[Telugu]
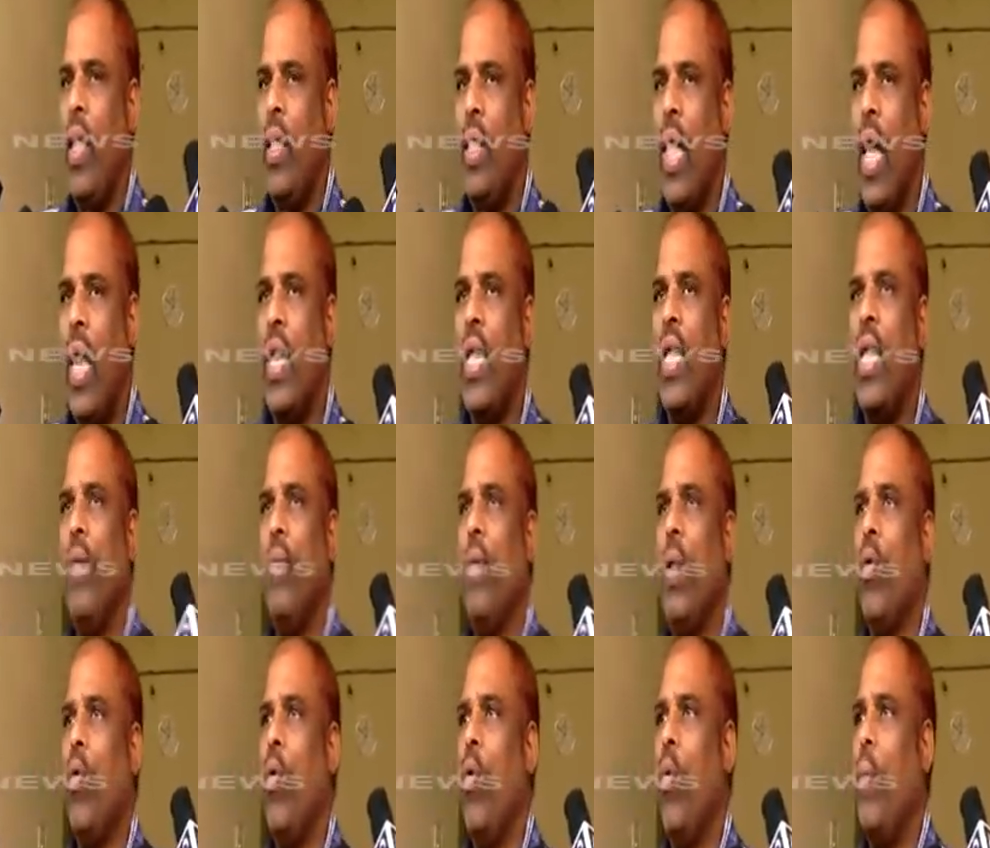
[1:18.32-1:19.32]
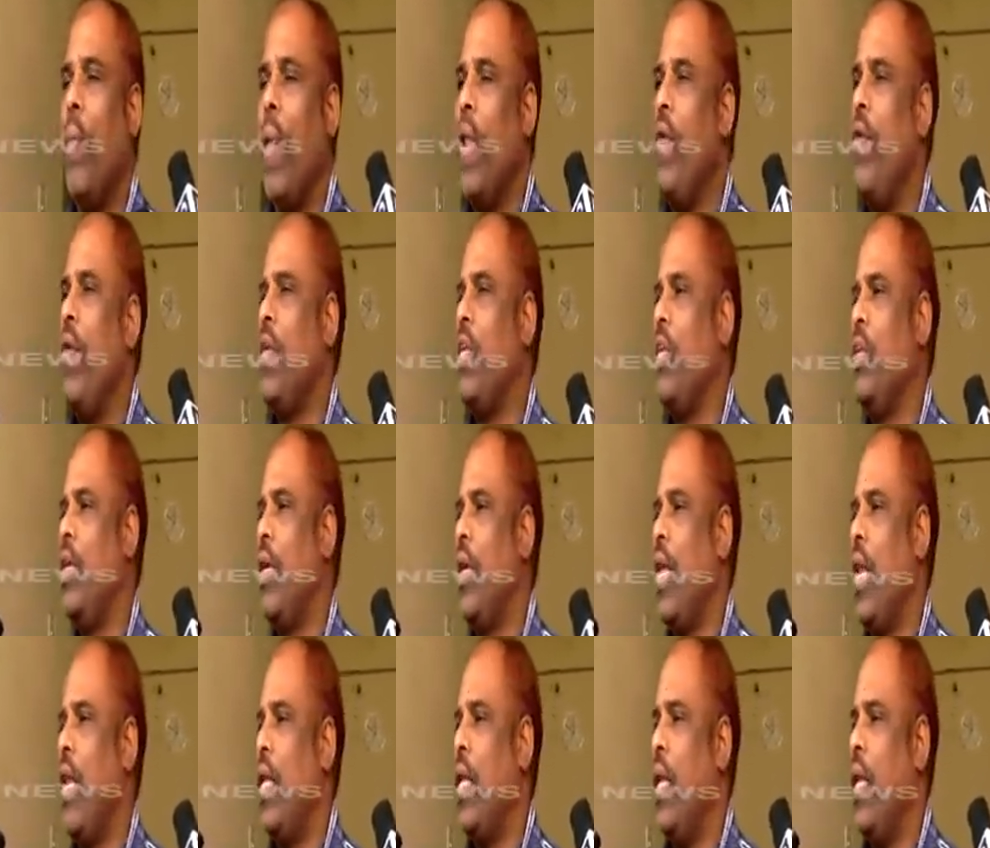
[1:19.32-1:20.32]
దానికి మనకు
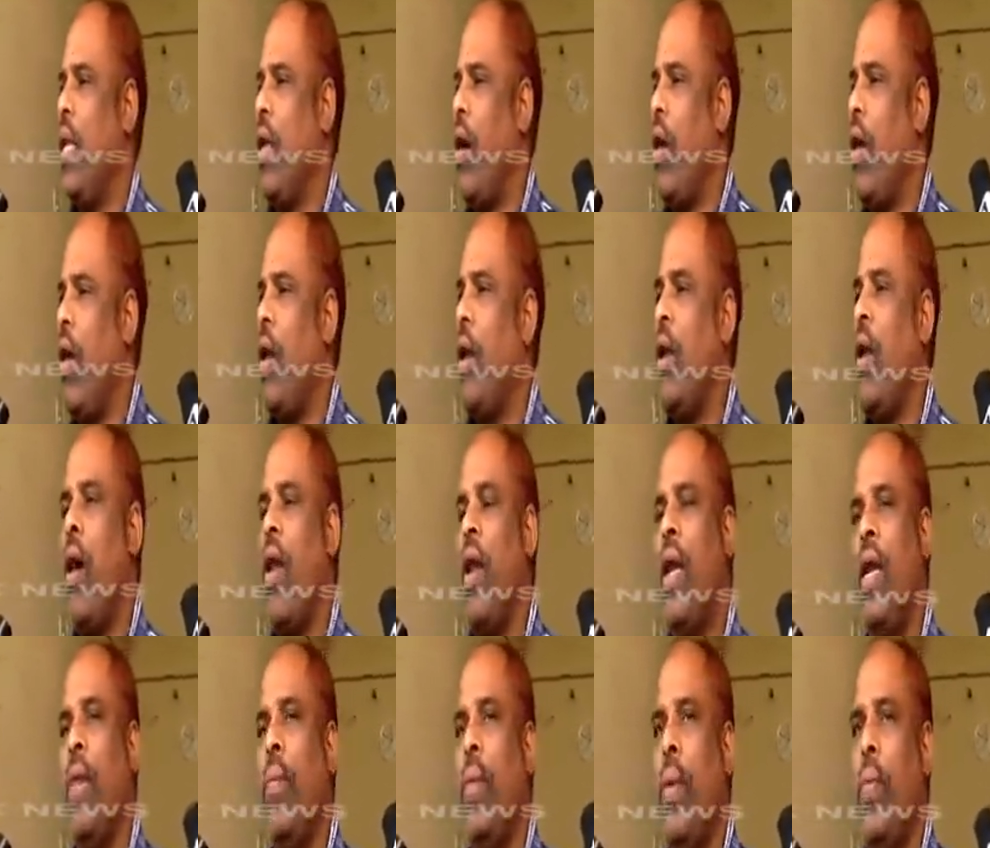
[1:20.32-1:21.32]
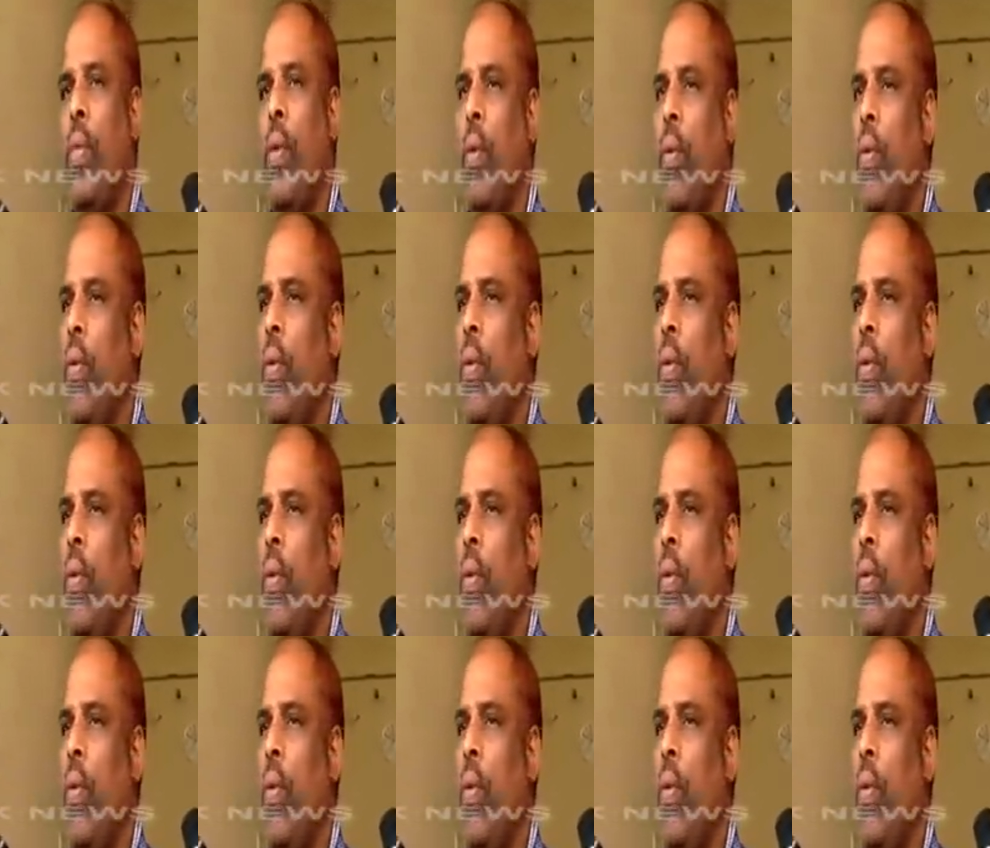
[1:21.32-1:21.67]
పర్యవేక్షించడానికి ఆల్రెడీ మేము